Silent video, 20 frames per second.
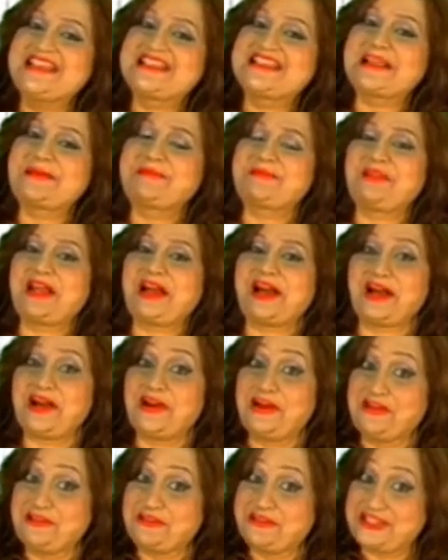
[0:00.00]
इस
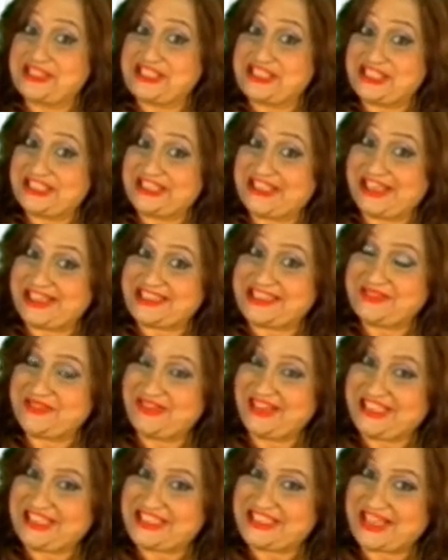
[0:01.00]
सप्ताह वृश्चिक राशि
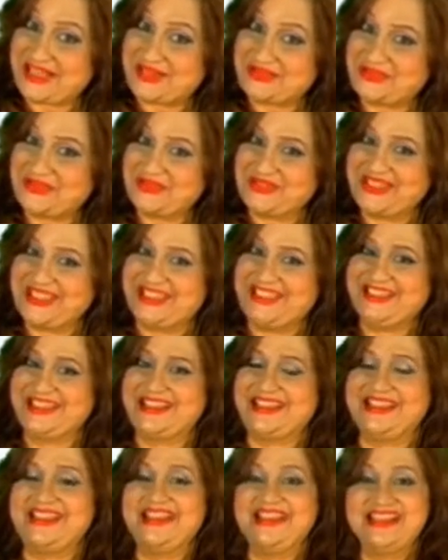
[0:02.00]
वाले जातकों के
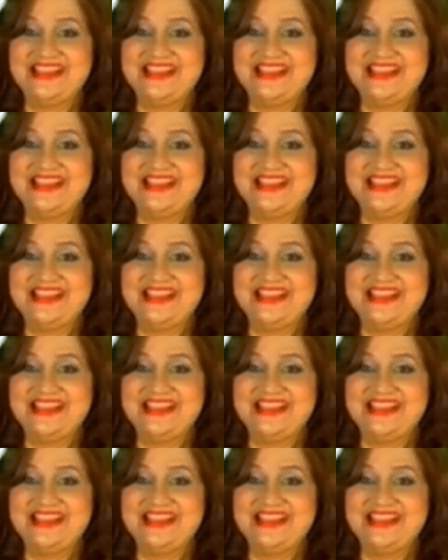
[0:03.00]
लिए